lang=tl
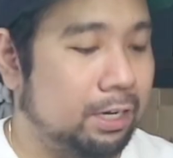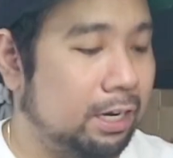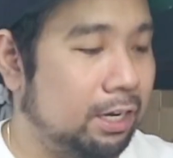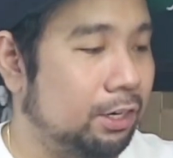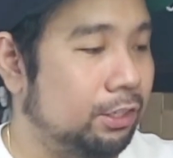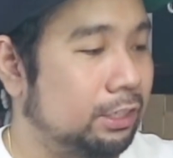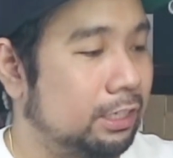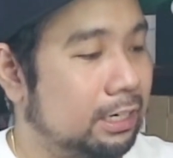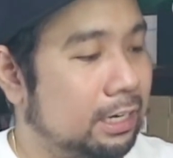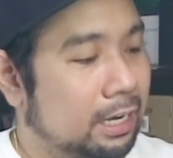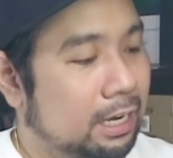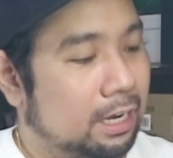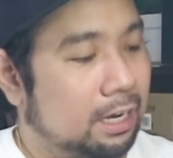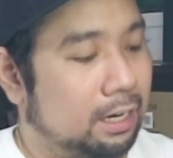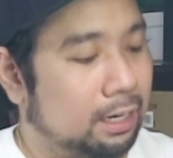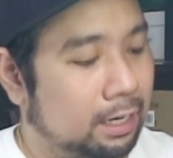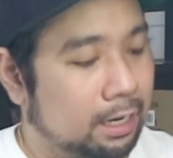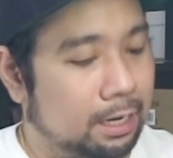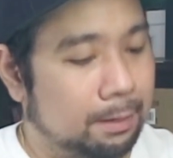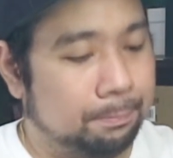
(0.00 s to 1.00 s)
ang, ano
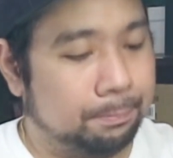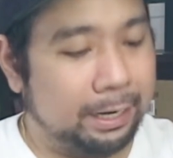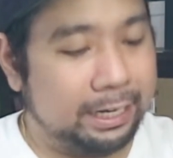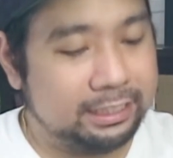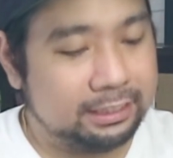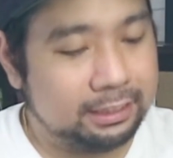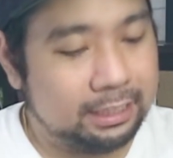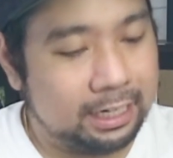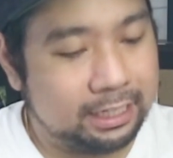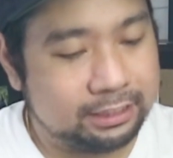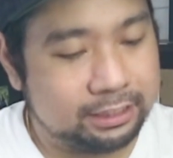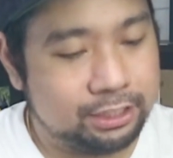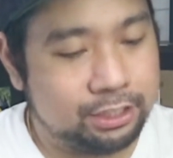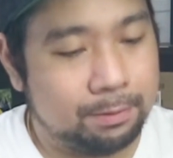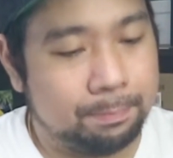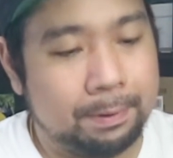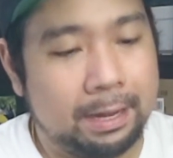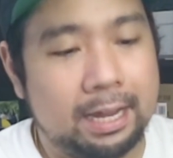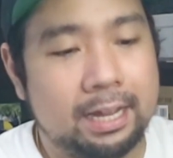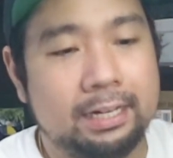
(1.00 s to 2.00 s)
ang uh, price nila sa
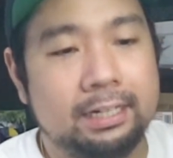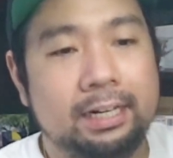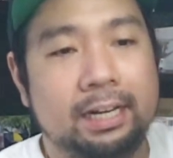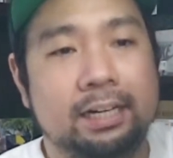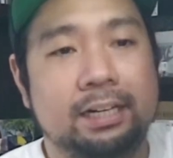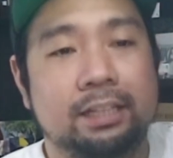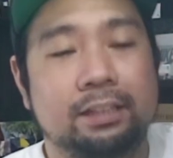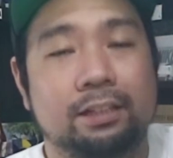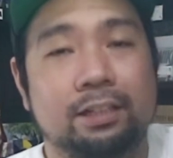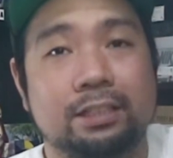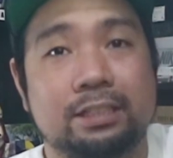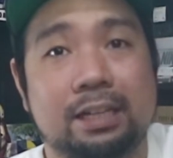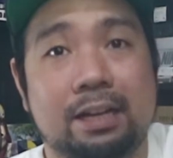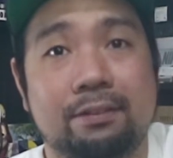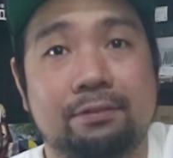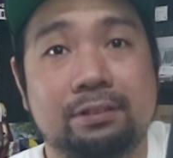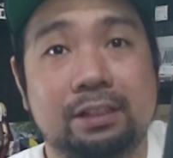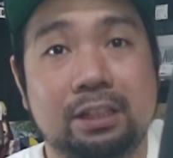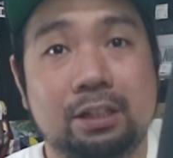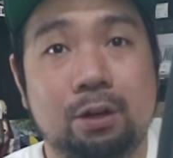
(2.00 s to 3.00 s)
Japan. And it does
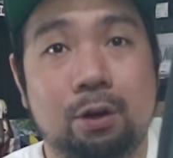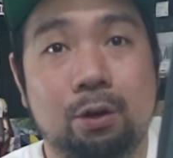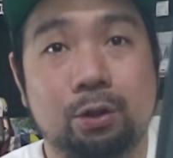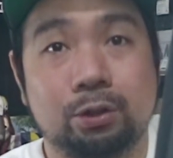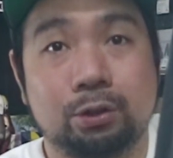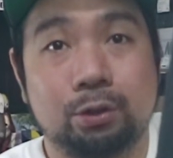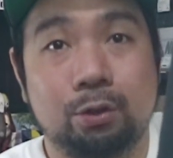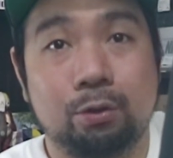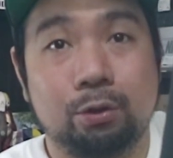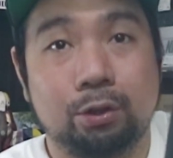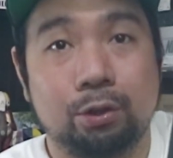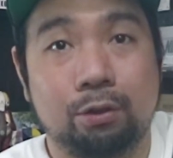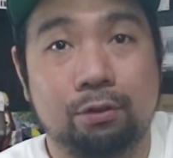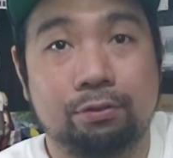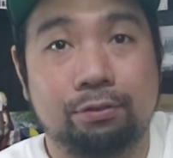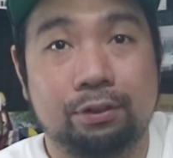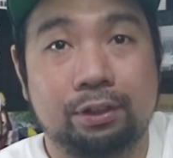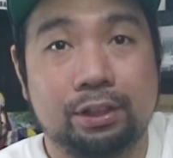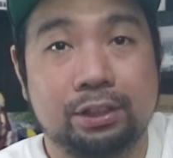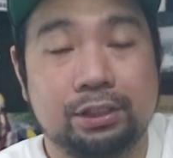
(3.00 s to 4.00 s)
have the Cost
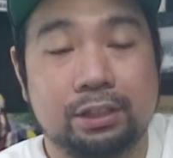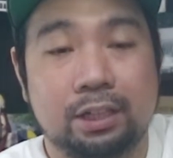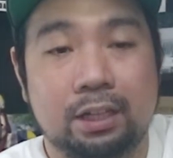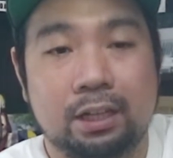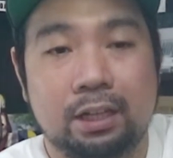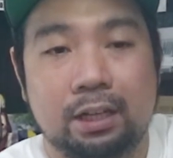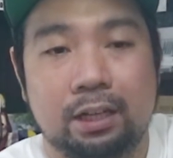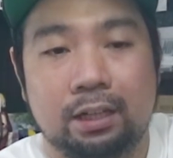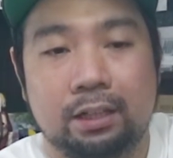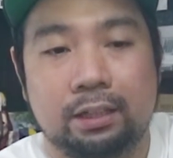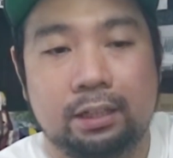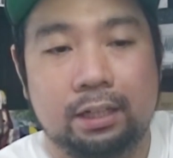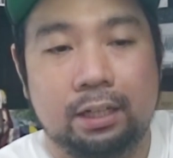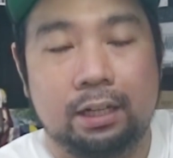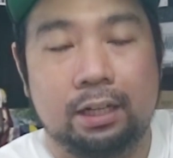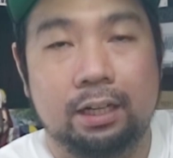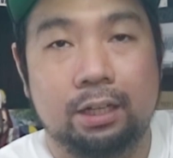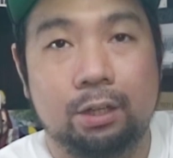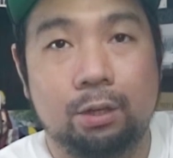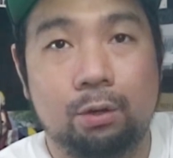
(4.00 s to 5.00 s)
Tokyo First
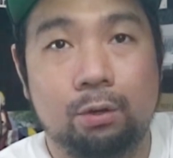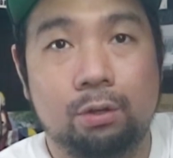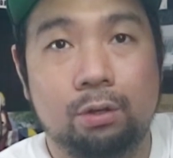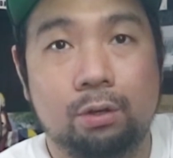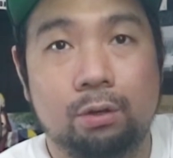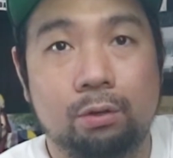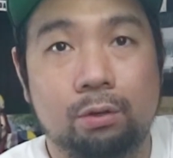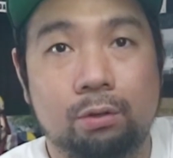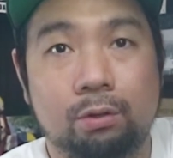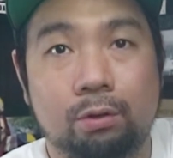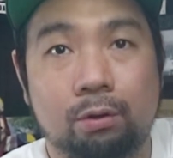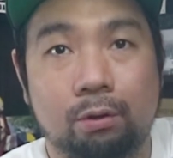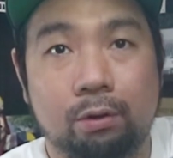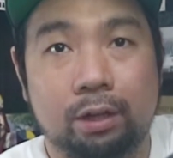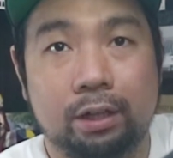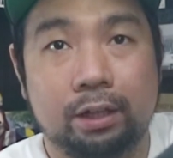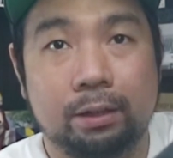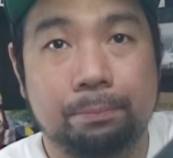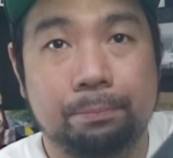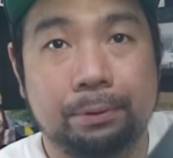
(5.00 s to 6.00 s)
na logo
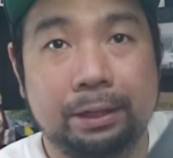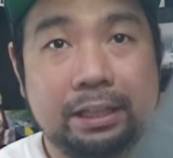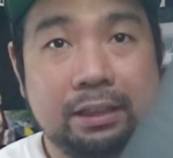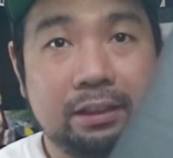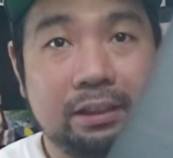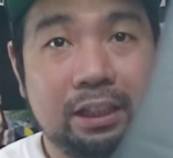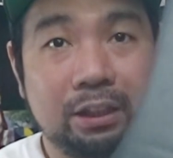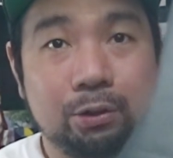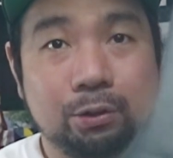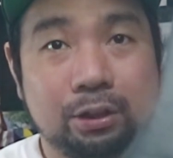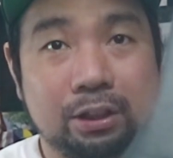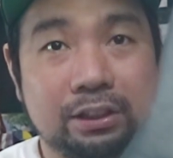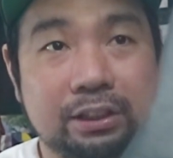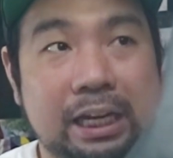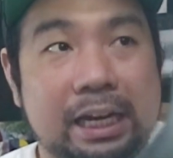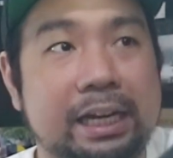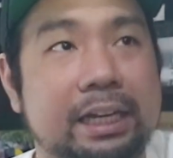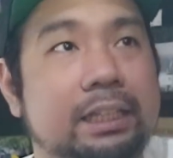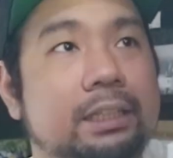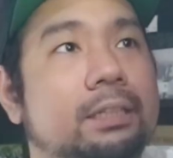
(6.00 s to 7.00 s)
or print dito sa
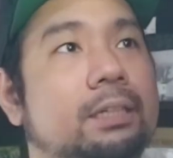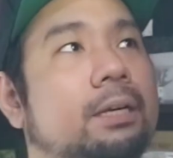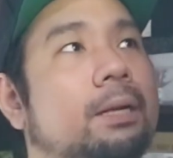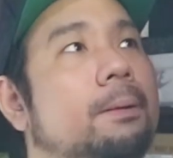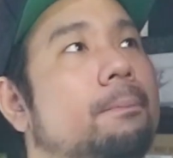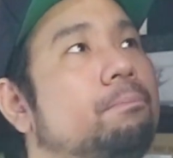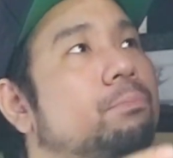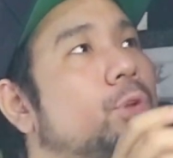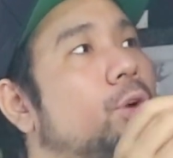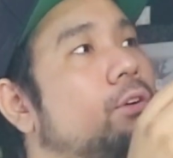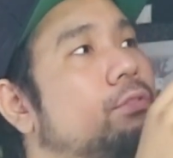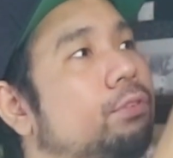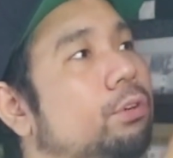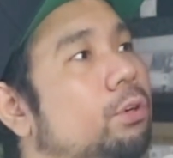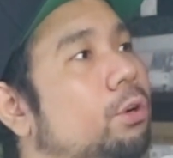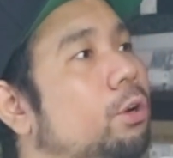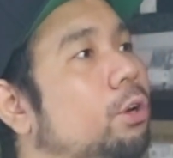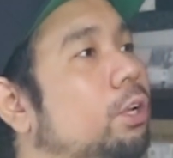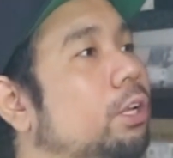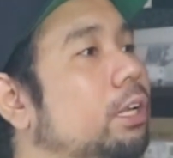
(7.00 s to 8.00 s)
side.
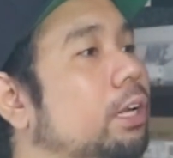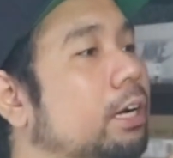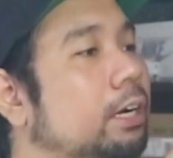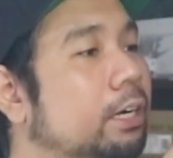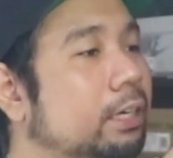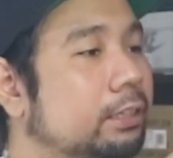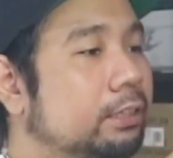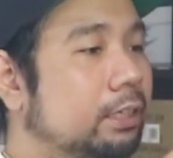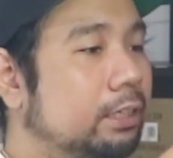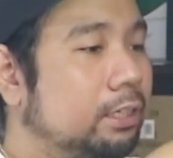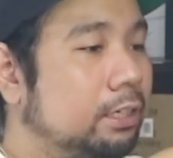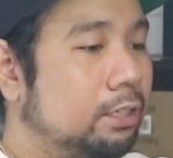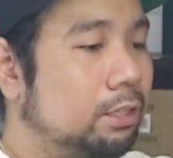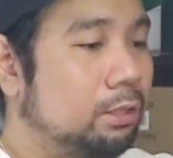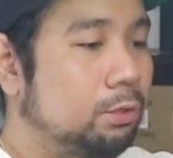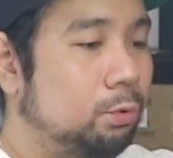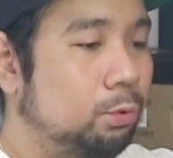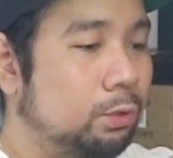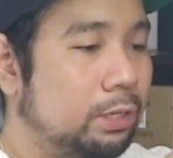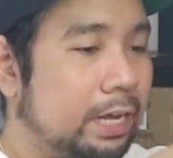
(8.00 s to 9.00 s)
Overall, ang ganda
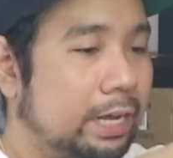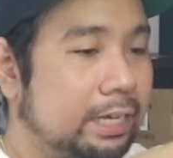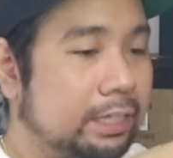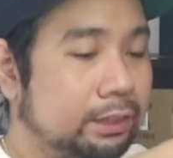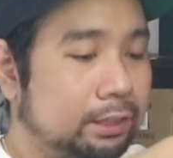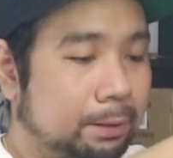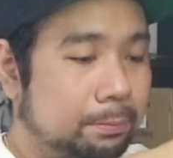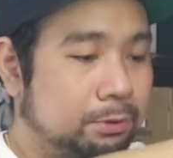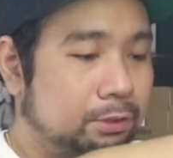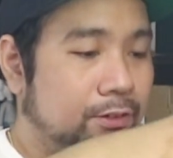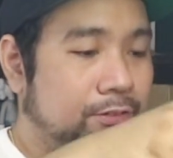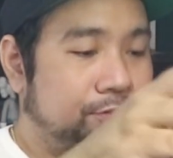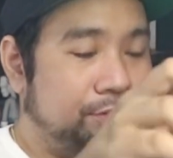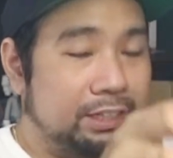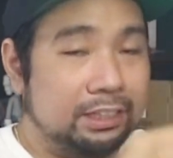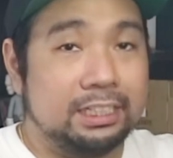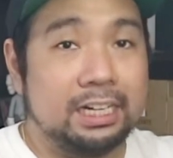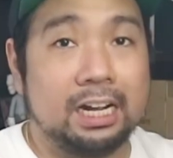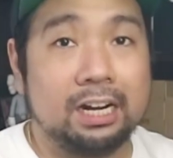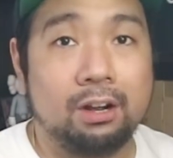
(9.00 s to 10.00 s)
ng kulay. In terms of
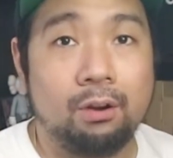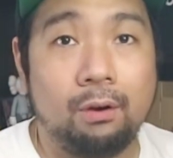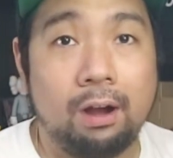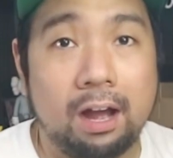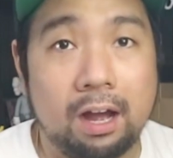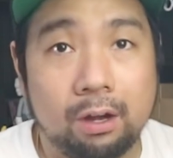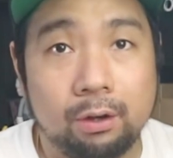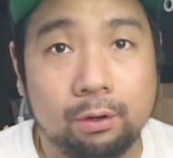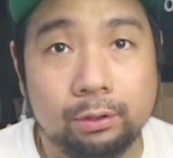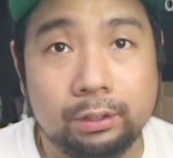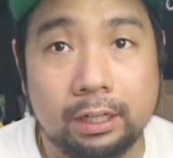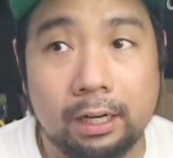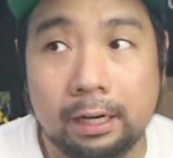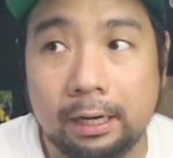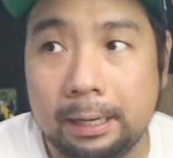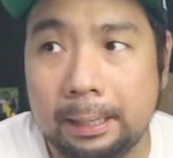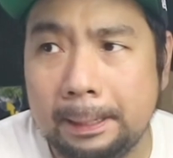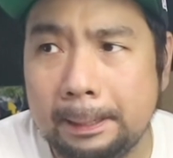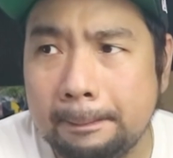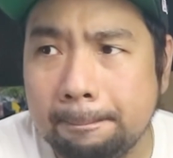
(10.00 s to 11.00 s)
fit, gagawa ako
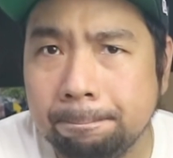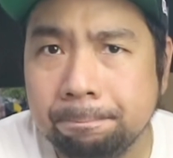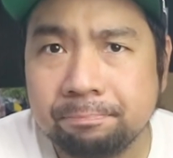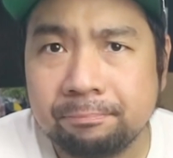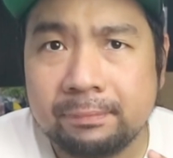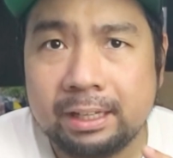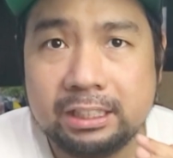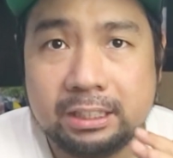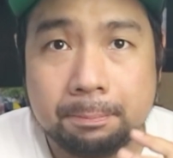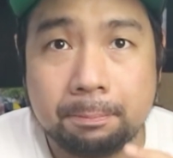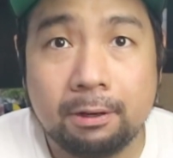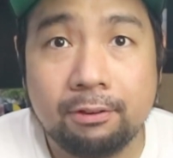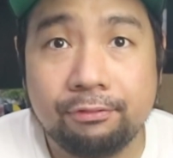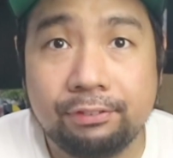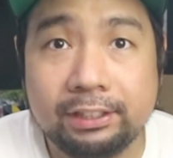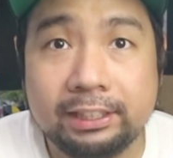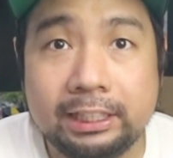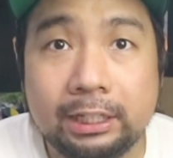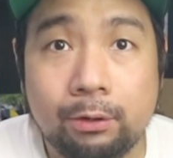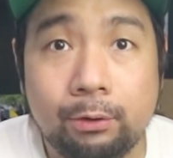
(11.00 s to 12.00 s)
ng uh, isa pang
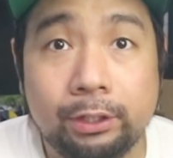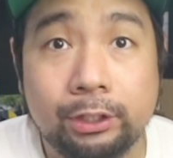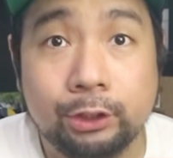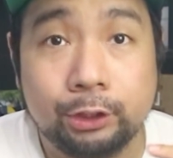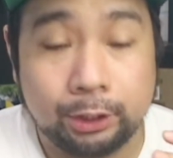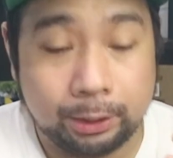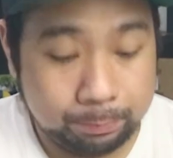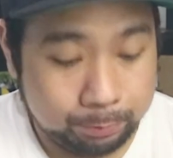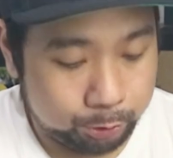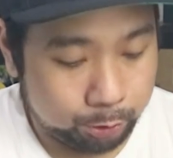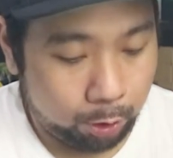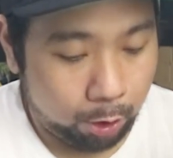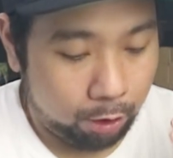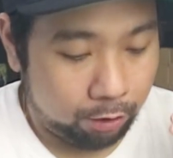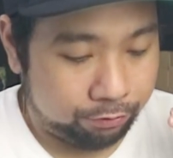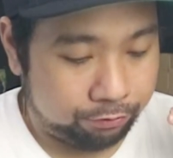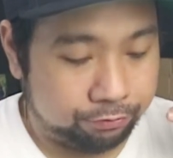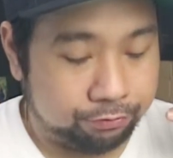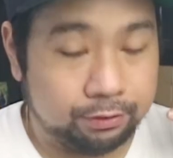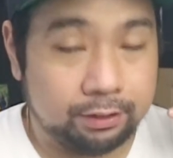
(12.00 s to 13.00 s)
video in terms
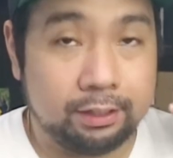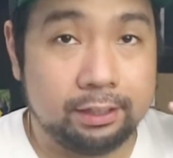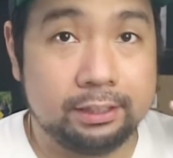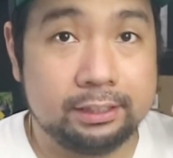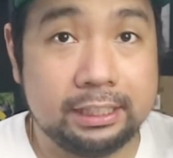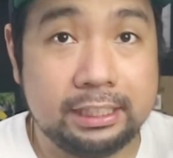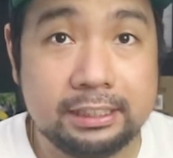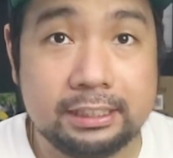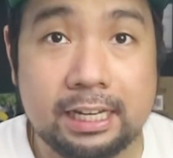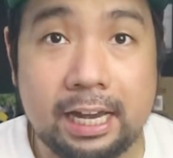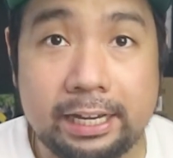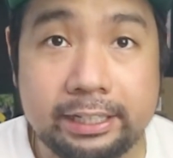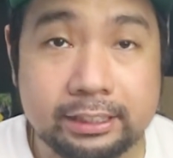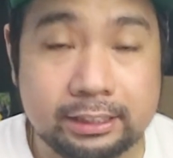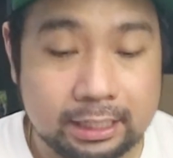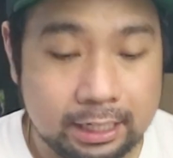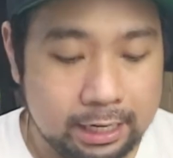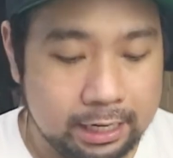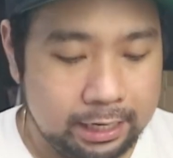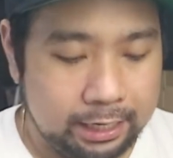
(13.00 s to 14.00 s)
of uh, these
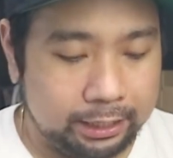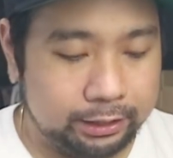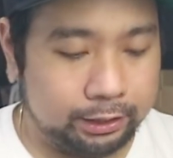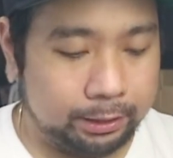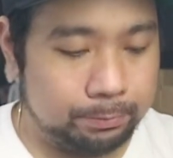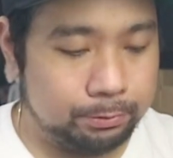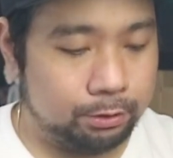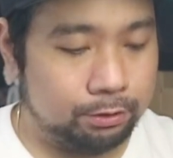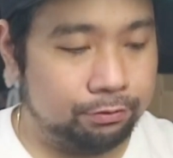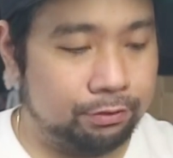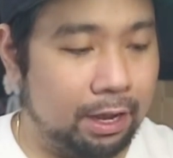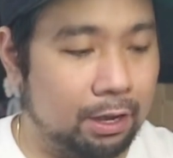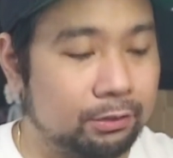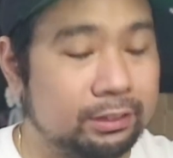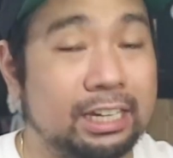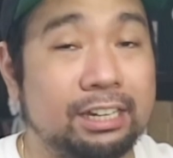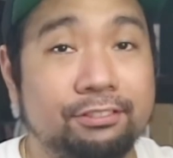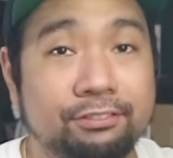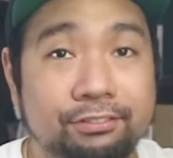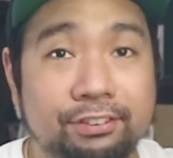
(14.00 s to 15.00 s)
guys. In terms of how
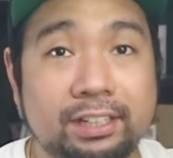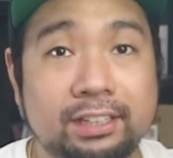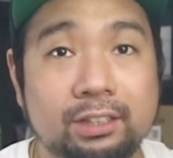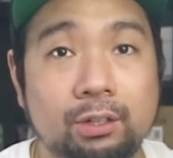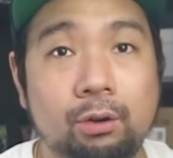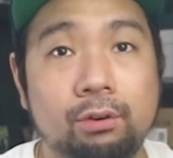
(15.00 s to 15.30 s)
they fit